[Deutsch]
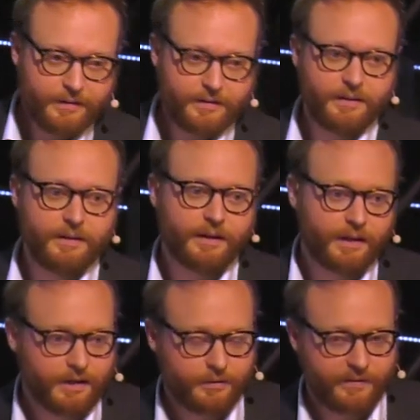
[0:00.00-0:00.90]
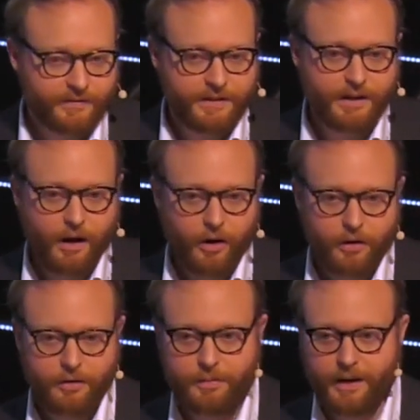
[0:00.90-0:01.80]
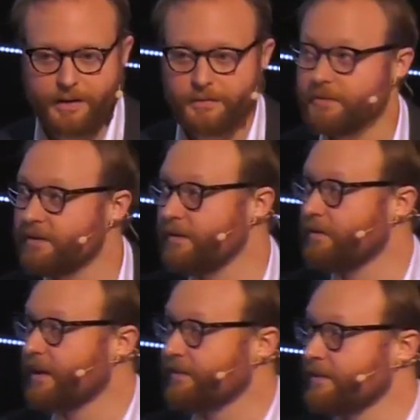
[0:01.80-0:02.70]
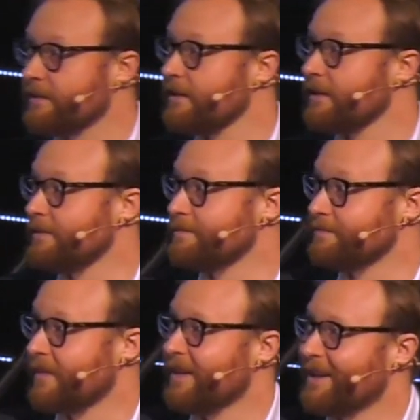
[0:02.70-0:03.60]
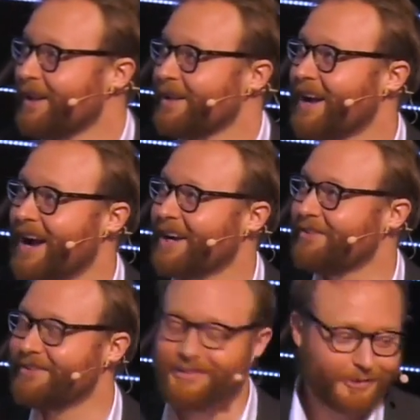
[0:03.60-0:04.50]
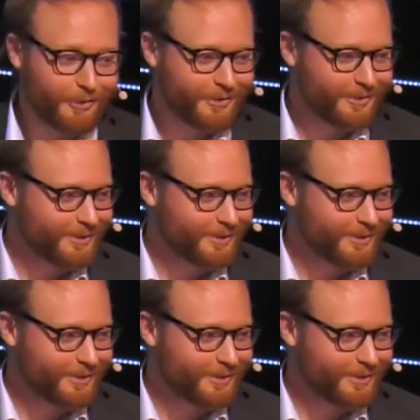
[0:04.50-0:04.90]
die äh, uns hier auch bei diversen ähm, ja, Akquisitionen